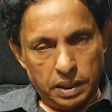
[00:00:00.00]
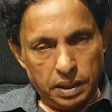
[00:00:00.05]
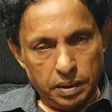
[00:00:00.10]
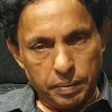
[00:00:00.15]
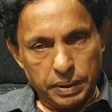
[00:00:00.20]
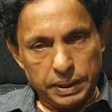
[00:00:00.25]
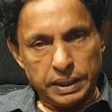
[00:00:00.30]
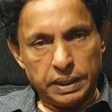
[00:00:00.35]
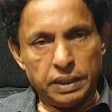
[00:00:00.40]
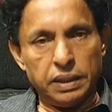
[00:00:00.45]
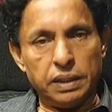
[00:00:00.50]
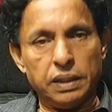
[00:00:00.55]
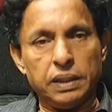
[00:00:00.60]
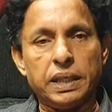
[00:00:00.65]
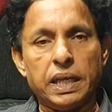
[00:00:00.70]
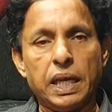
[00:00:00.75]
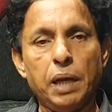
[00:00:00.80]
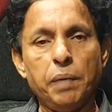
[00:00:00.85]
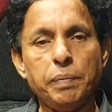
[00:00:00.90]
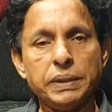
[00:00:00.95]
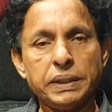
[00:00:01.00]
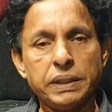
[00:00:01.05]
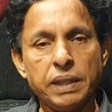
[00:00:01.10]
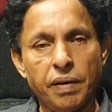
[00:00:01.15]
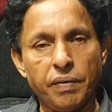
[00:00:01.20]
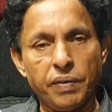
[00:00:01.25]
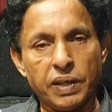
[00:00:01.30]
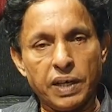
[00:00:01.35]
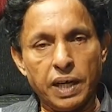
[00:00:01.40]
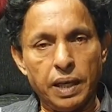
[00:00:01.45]
எமது கில்மிசா
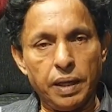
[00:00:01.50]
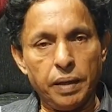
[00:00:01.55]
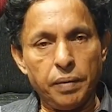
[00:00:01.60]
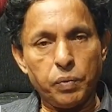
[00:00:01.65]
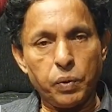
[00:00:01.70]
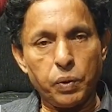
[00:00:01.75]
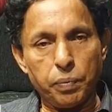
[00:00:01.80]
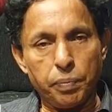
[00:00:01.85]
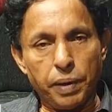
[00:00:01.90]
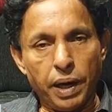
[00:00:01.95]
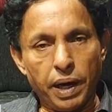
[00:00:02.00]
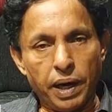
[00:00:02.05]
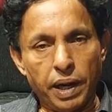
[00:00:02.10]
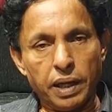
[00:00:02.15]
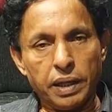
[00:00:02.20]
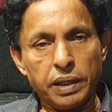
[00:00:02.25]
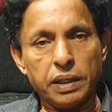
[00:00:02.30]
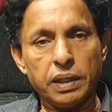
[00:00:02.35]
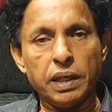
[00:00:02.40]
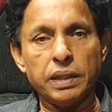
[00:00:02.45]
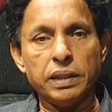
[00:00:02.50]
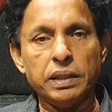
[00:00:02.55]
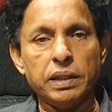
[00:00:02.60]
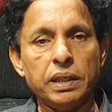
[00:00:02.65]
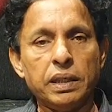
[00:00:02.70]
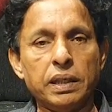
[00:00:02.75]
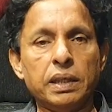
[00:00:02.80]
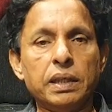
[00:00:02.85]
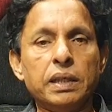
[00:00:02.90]
அவர்களையும் ஒரு பாடலுக்கு அந்த